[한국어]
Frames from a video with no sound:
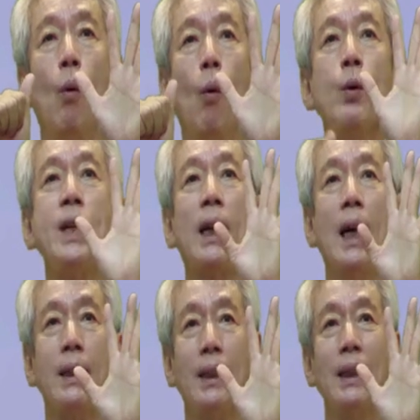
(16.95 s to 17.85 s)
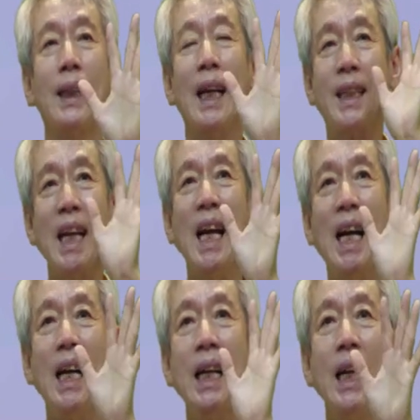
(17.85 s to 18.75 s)
65세까지
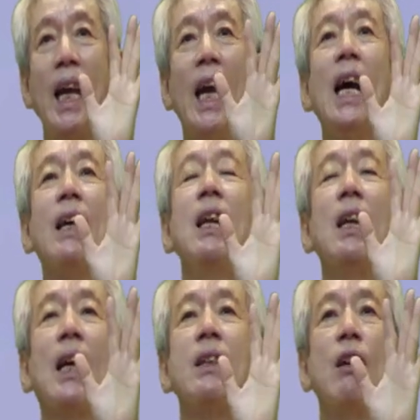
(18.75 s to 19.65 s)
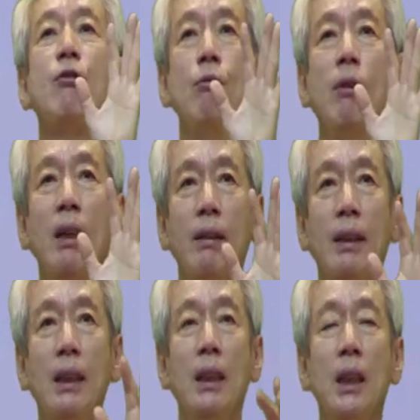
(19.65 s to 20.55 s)
가장 해야 될 가장 중요한
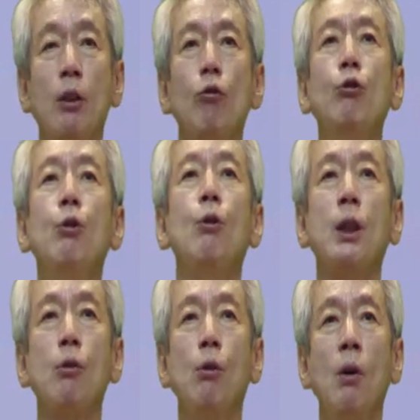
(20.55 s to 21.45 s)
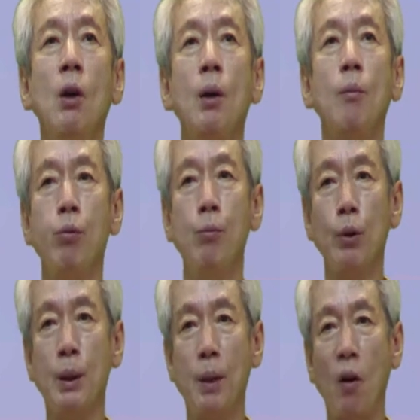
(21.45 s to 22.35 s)
일이 운동이고
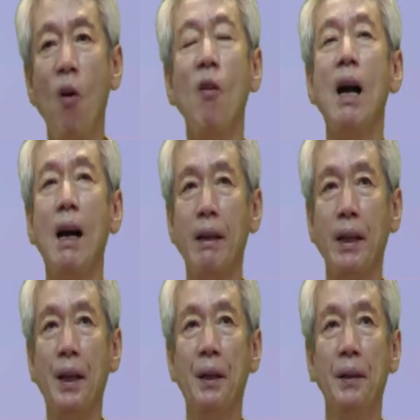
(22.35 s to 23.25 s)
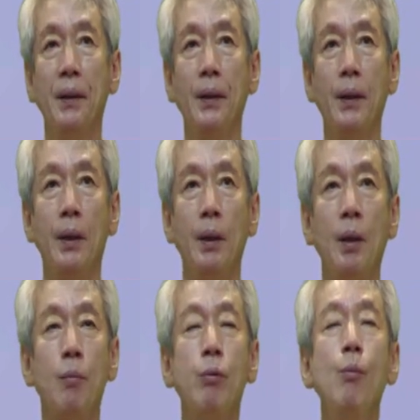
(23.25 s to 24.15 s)
부모님의 건강이에요.
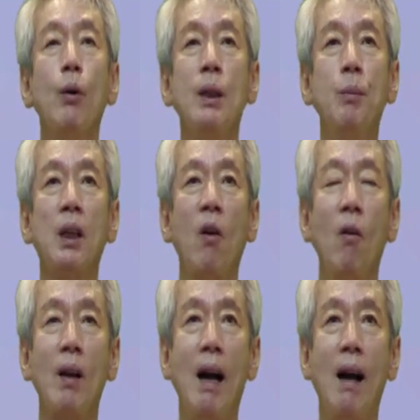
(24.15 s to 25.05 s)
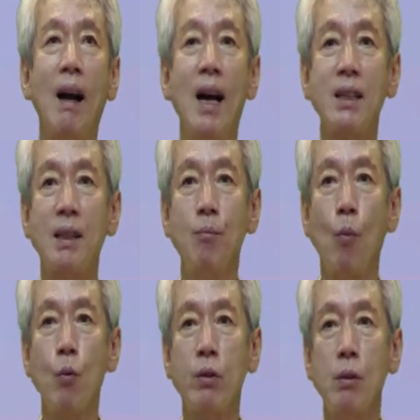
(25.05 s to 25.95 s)
부모님이 건강하신
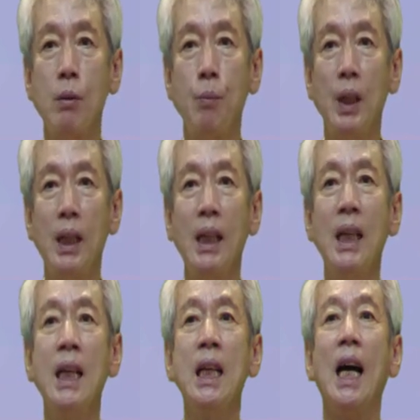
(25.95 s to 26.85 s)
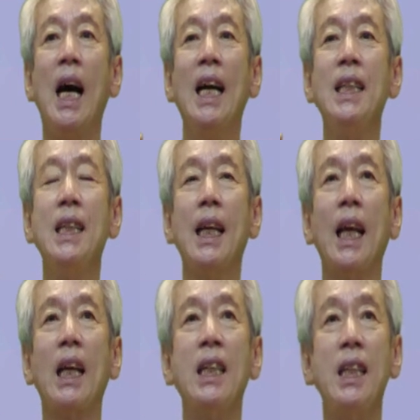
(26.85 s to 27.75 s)
모습이
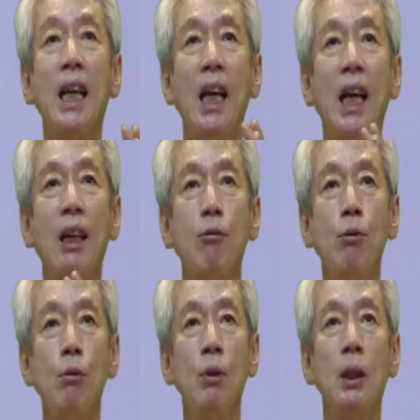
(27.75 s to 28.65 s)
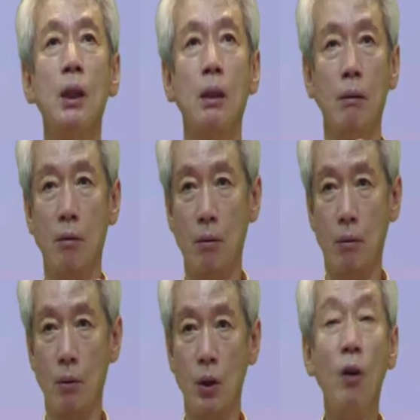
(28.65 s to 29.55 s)
아이들에게 그대로
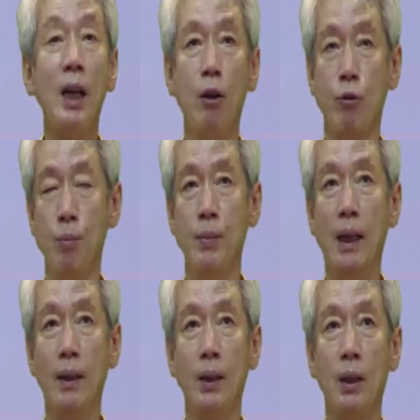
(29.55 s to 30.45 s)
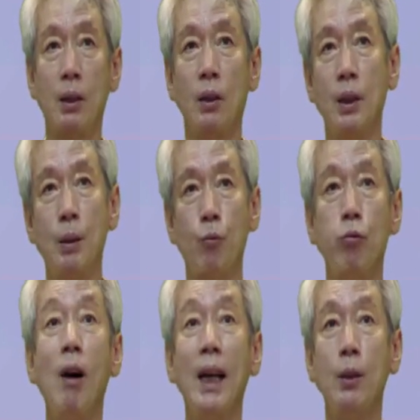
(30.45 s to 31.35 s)
어, 영향을 줍니다. 저희 집
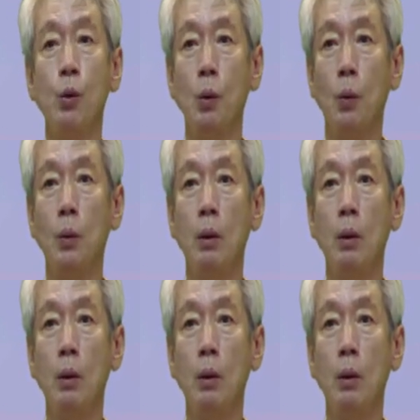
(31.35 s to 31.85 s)
두 아이도